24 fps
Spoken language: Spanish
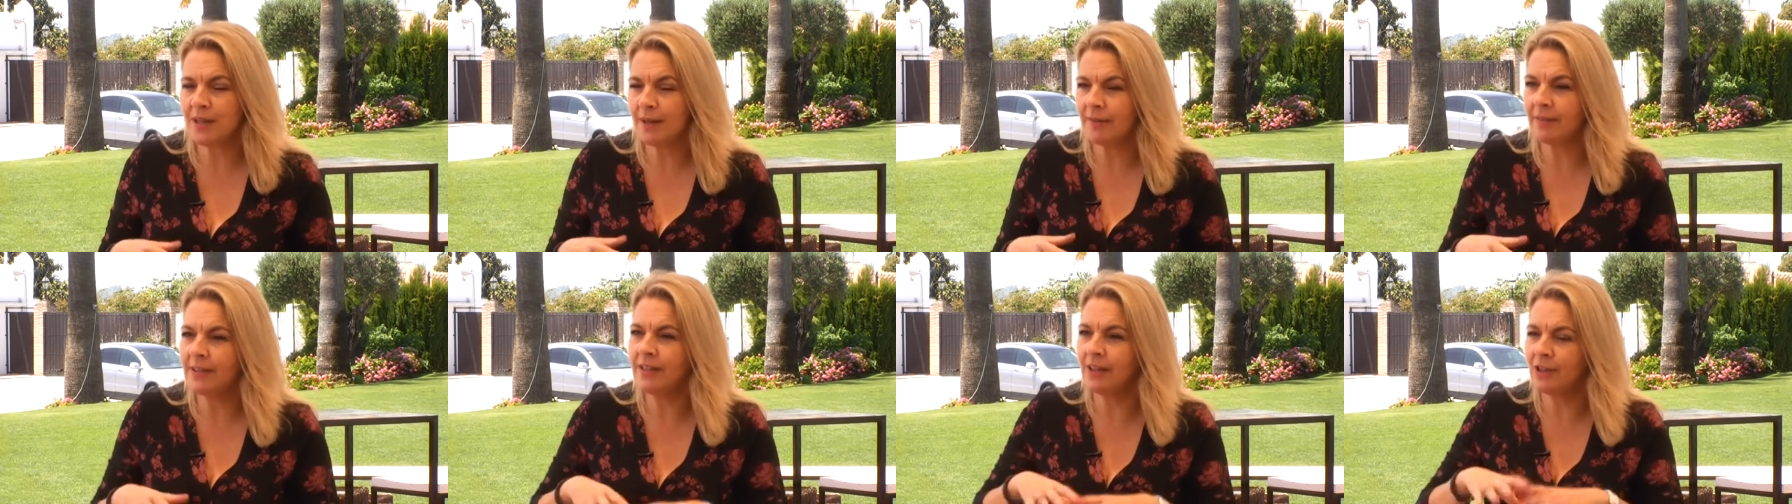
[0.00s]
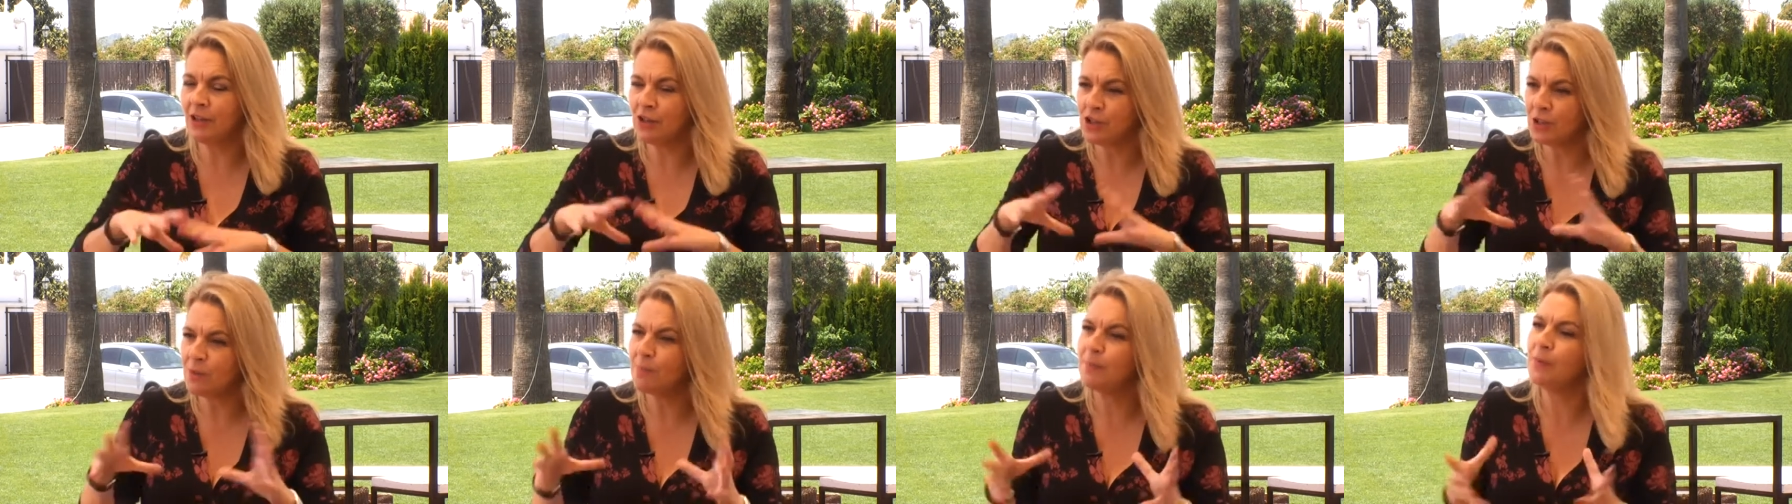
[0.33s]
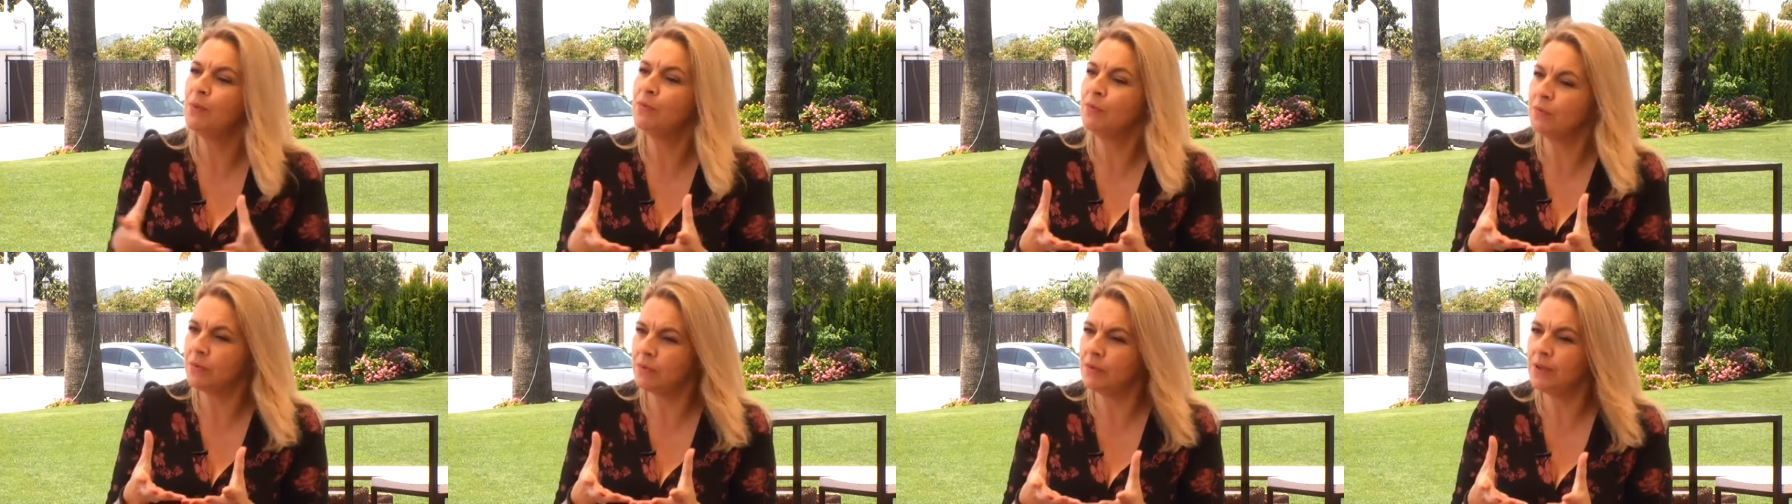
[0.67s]
de haber tenido siempre
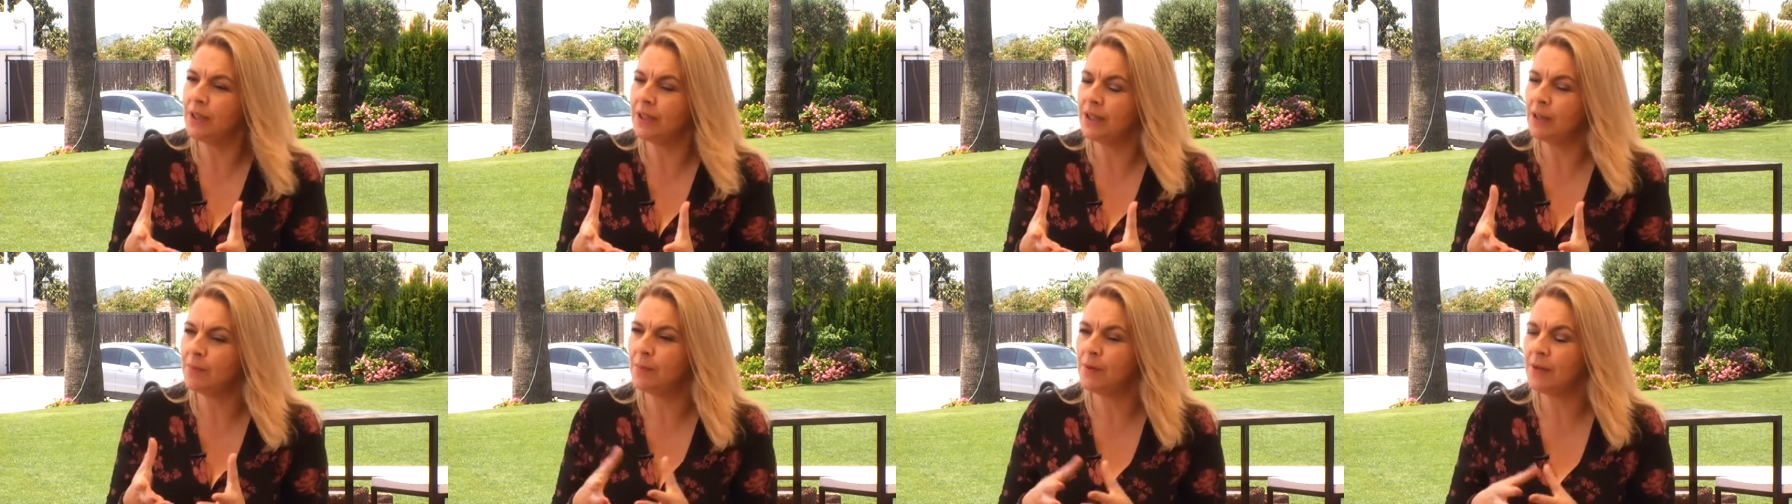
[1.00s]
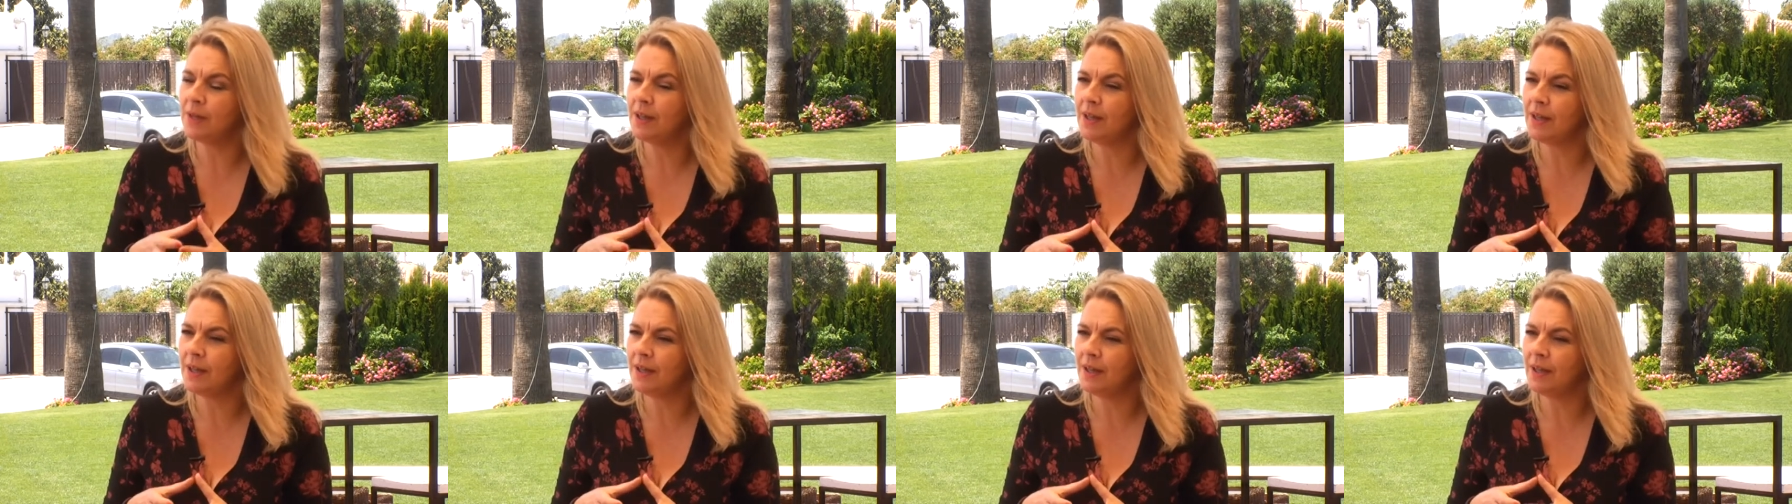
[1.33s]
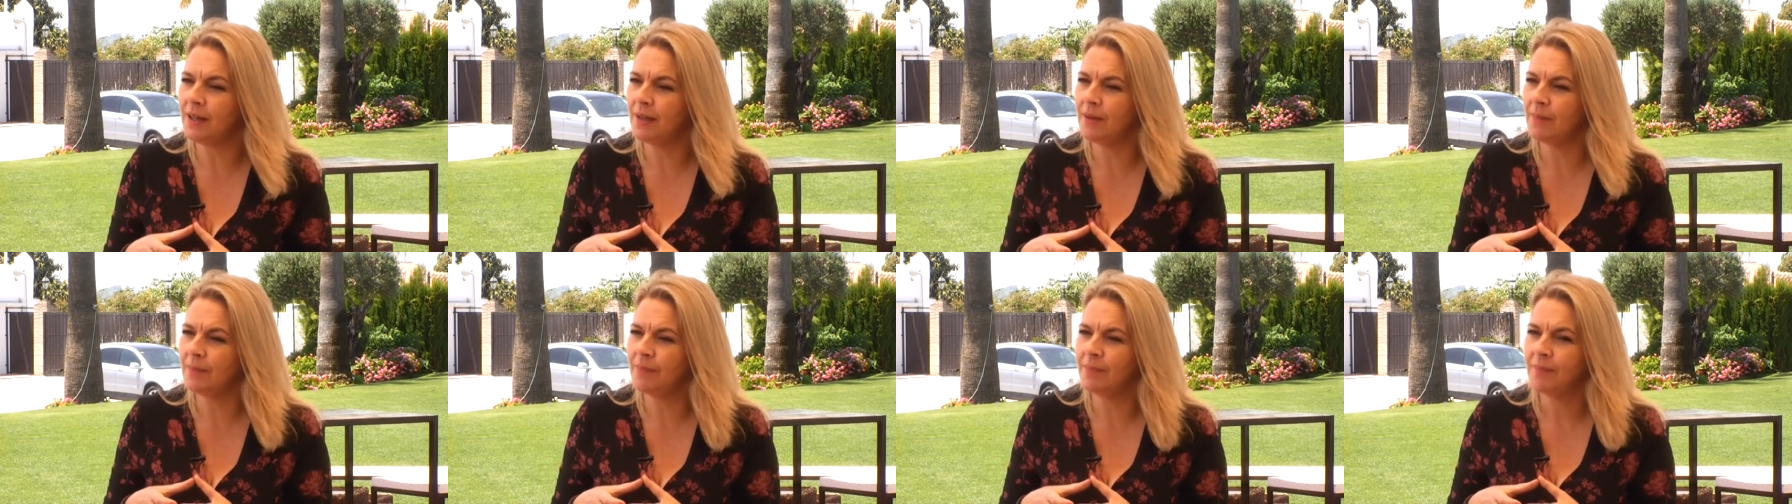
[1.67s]
un, equipo de,